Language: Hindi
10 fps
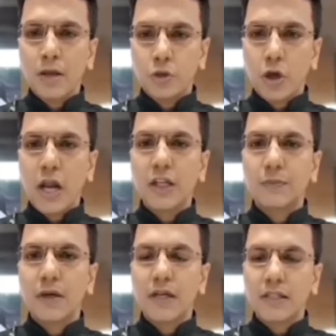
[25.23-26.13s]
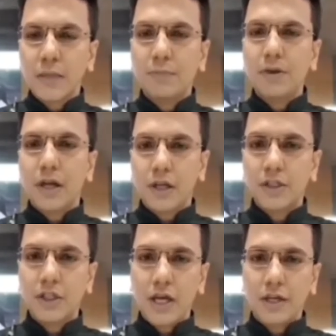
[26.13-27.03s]
इस दौरान इस पर नजर भी
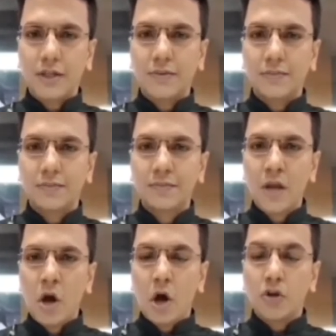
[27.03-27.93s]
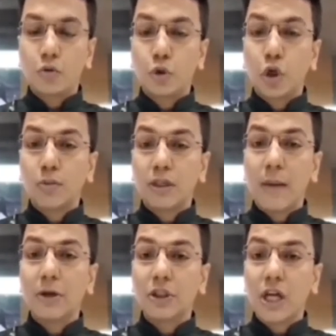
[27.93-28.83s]
रखी जाएगी और सूत्रों के
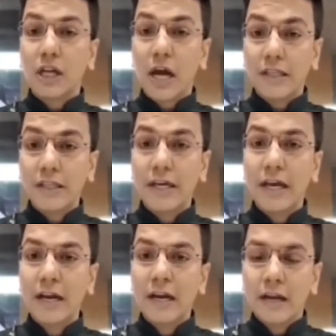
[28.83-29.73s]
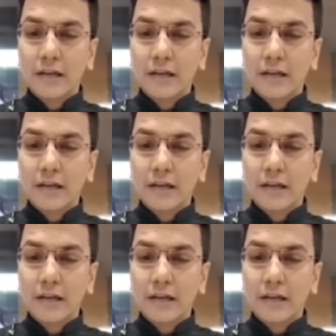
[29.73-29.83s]
मुताबिक जानकारी ये है